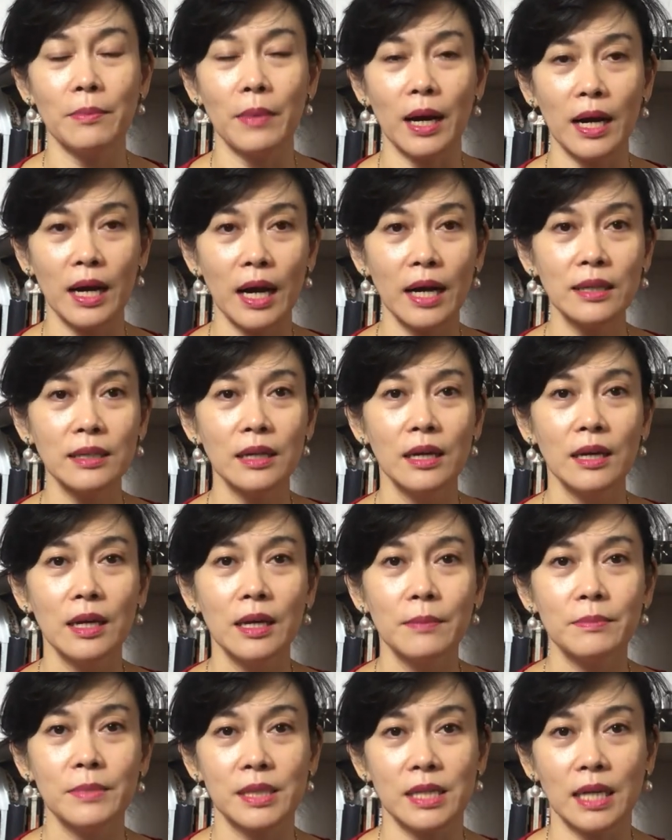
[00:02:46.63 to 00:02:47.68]
Bahkan
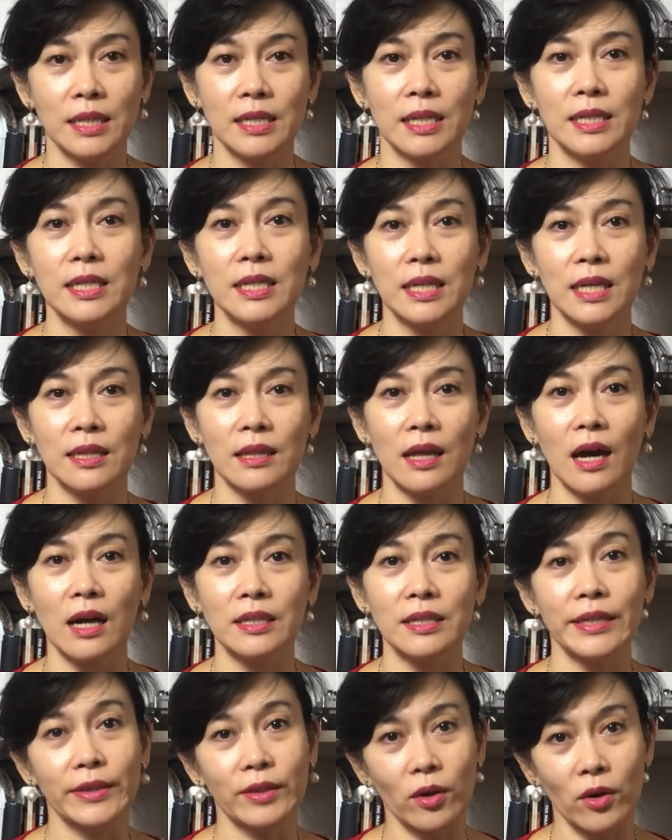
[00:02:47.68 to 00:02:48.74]
bisa jadi
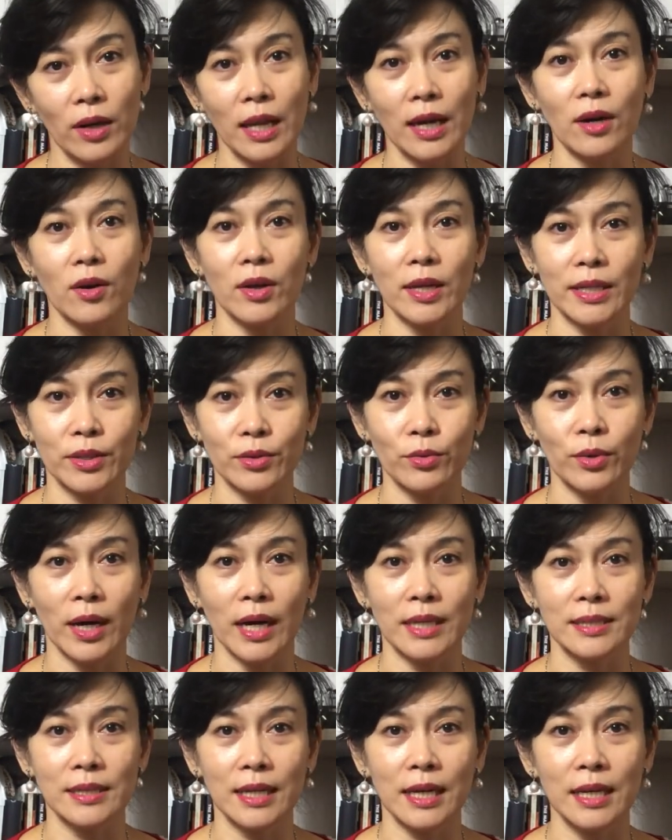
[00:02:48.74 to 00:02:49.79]
kita ditolak oleh
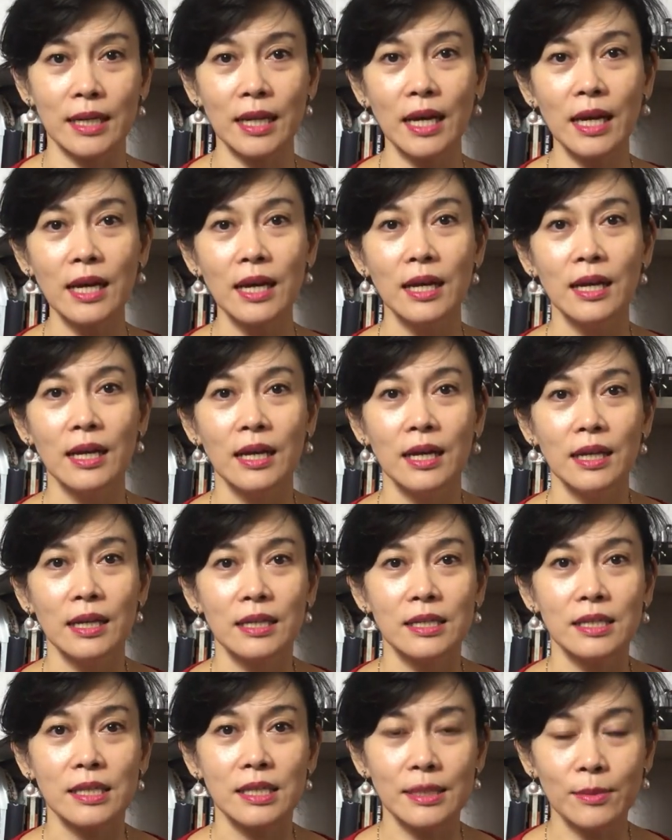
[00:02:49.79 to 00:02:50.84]
Tuhan karena
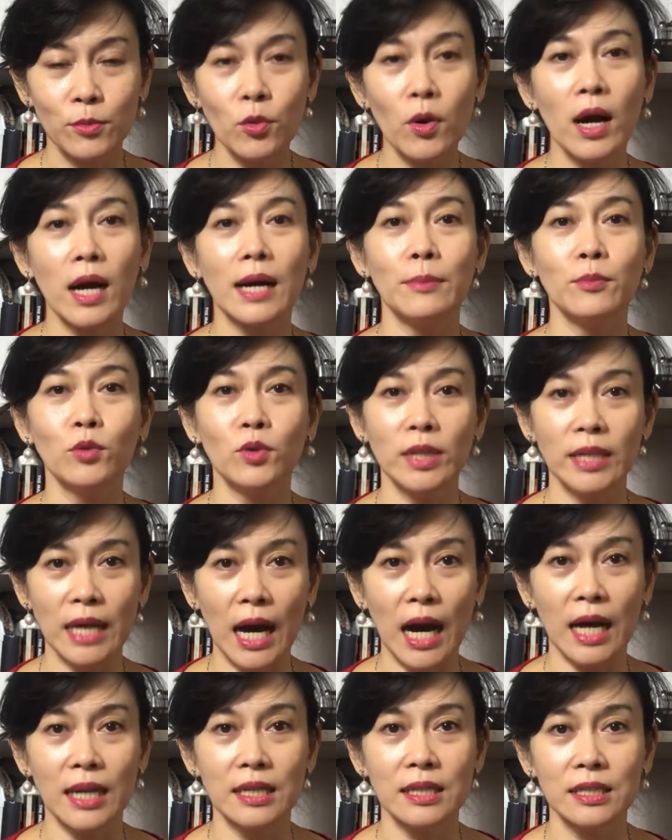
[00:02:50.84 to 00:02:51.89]
semua
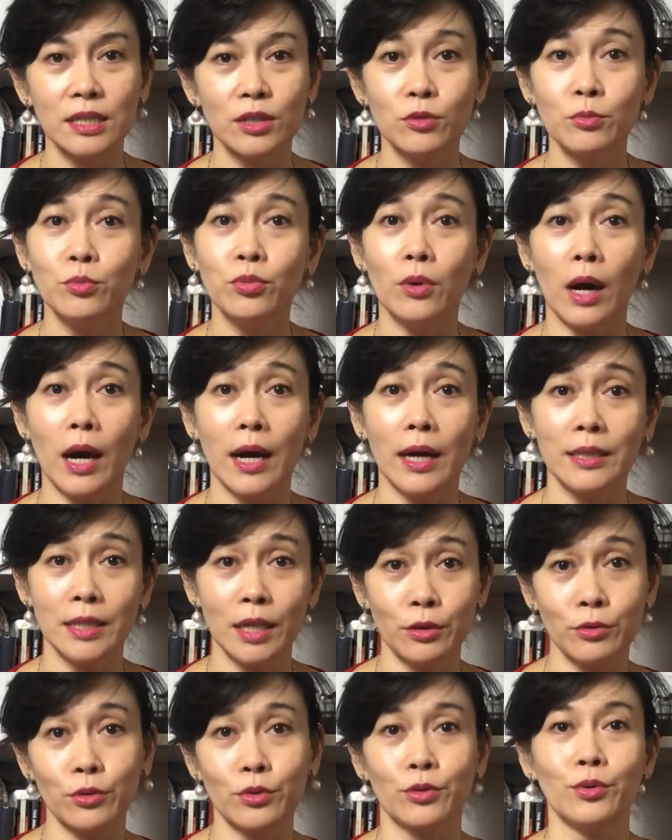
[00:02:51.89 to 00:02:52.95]
kemuliaan itu
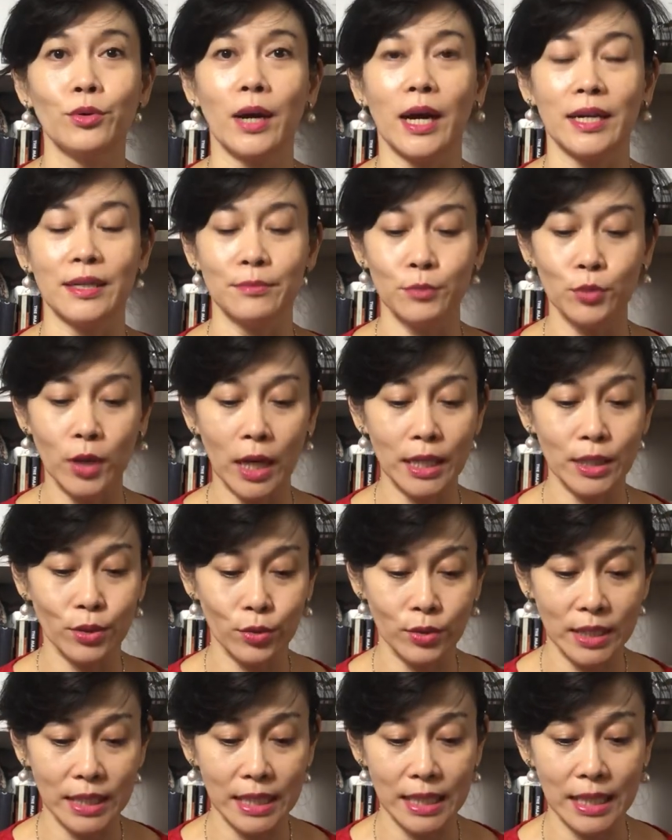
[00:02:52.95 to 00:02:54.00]
hanya untuk Tuhan, bukan
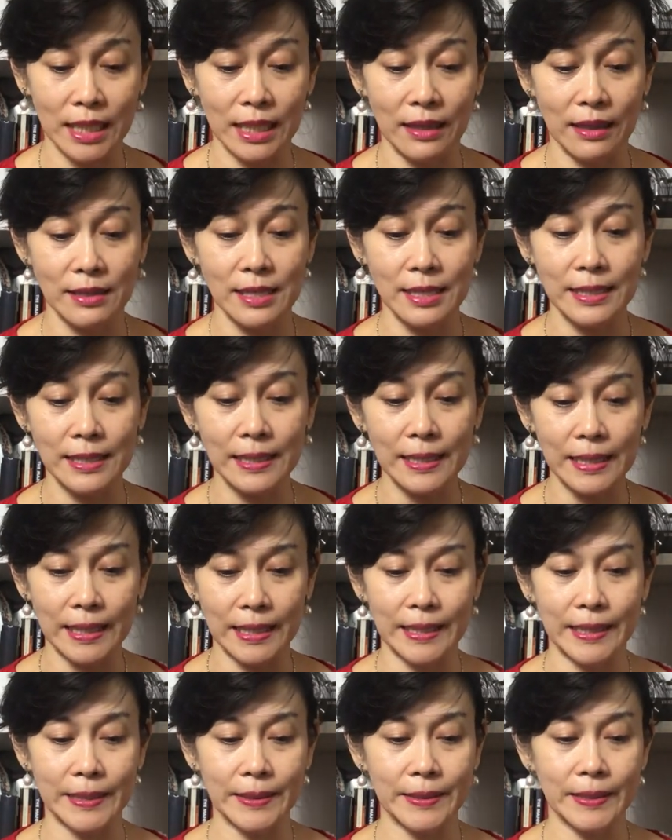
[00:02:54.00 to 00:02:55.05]
untuk diri kita sendiri
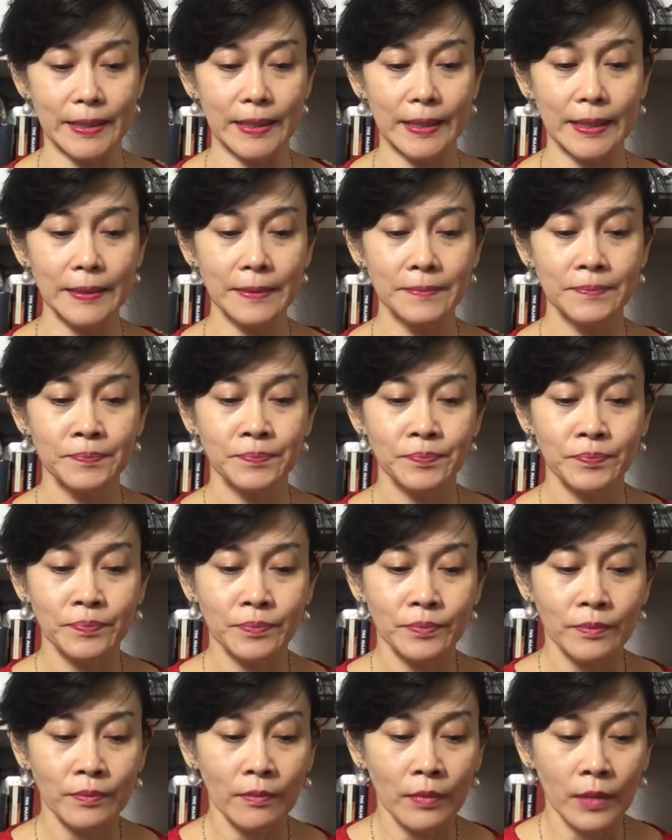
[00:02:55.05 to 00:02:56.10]
ya
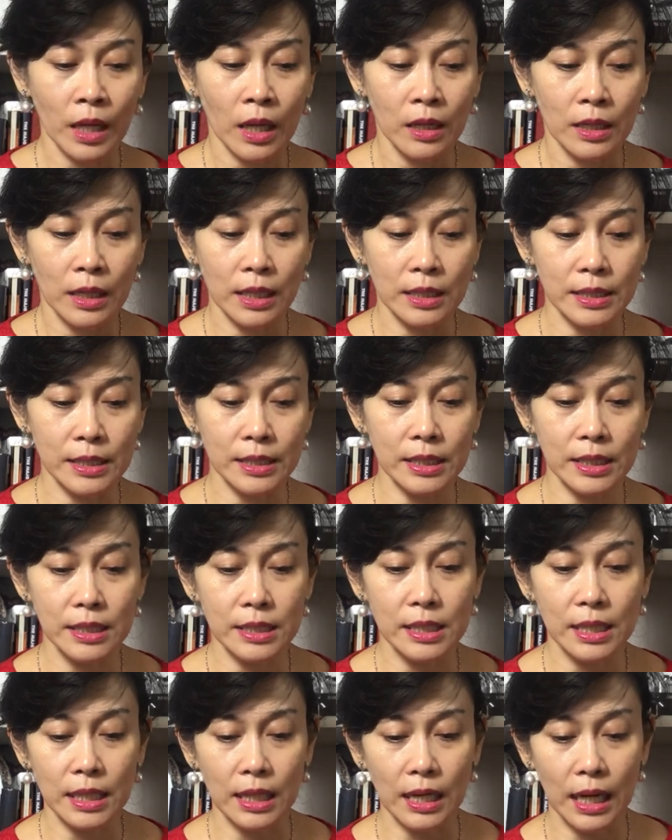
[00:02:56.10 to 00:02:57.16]
nah jadi
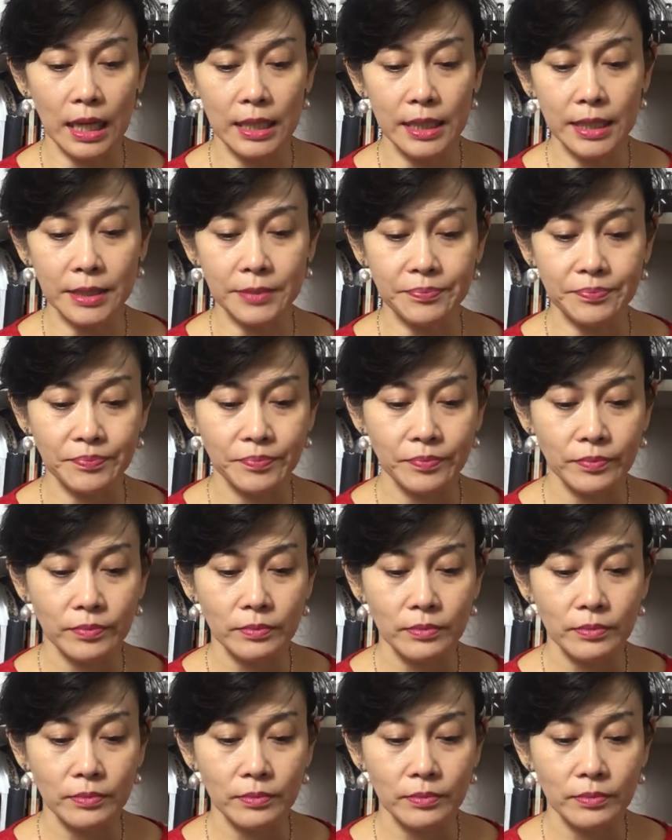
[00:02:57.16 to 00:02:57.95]
seringkali